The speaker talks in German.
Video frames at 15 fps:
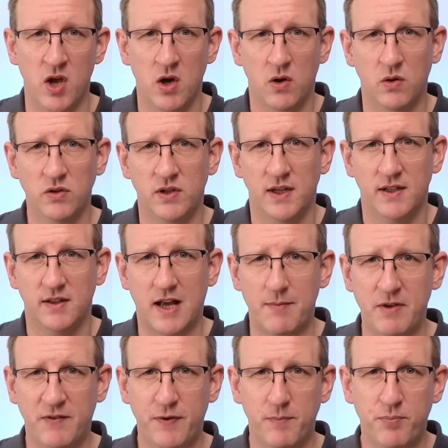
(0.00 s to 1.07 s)
Und
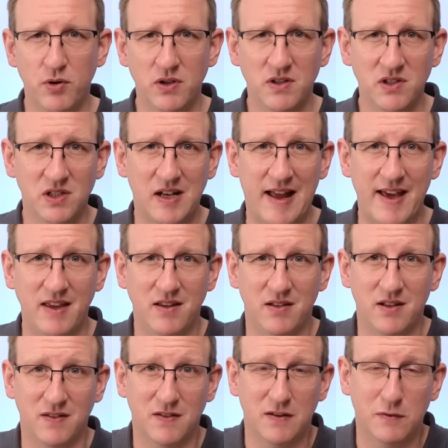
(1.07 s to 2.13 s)
damit verbunden gleich
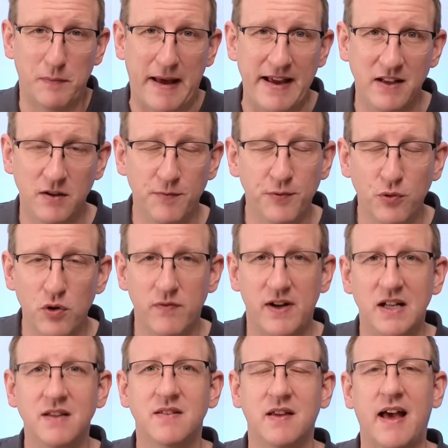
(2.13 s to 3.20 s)
das zweite
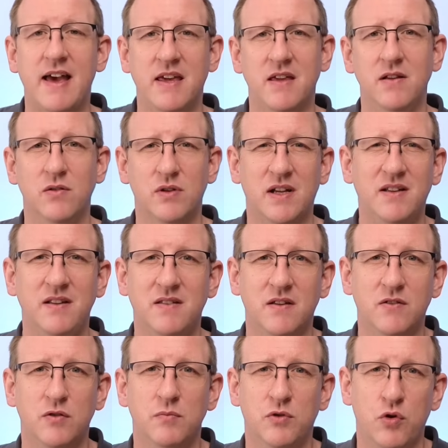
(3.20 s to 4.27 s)
Frühwarnzeichen oder dieser
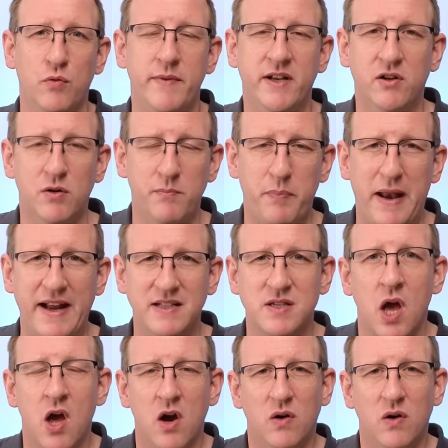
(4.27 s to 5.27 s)
Symptomenkomplex